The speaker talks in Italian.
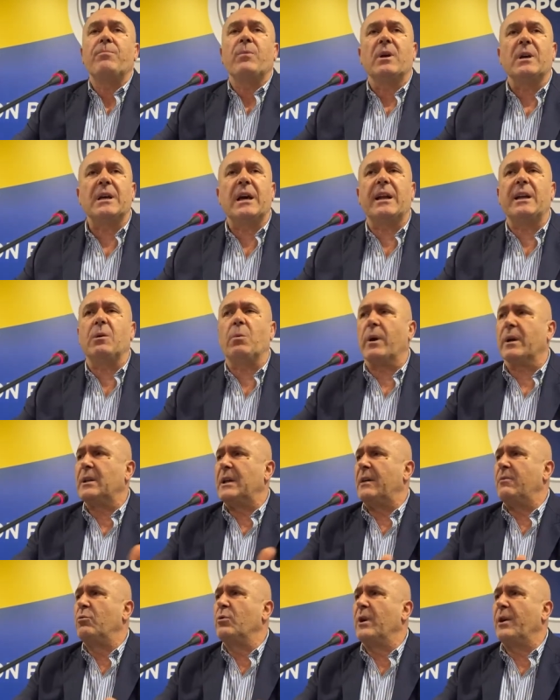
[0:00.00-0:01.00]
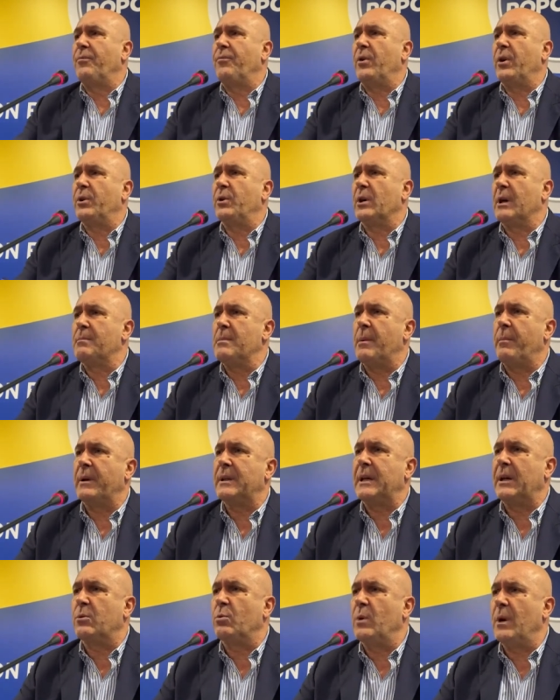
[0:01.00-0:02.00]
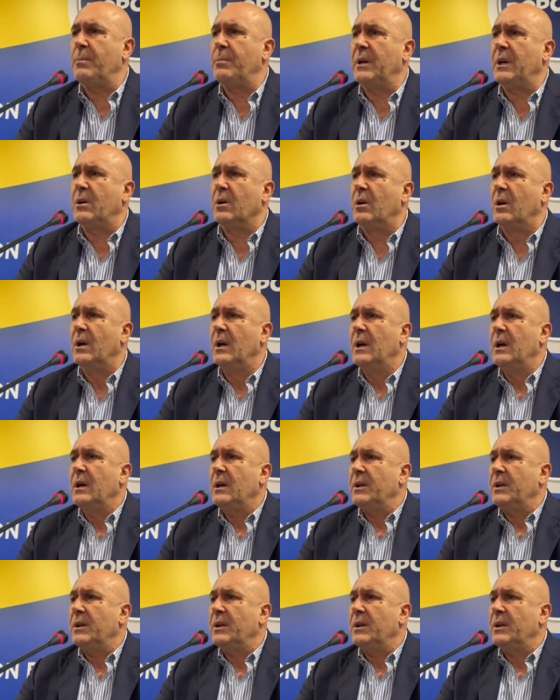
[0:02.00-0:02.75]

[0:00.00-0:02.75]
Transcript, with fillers: Ieri guardavo una foto che mi ha mandato un amico